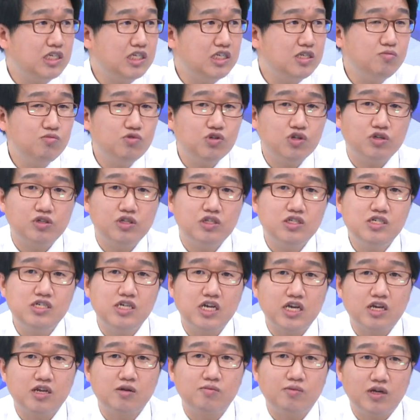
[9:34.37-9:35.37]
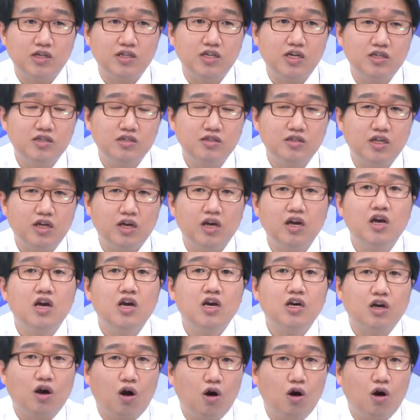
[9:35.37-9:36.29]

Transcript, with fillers: 20년을 얘기를 많이 하는데 네.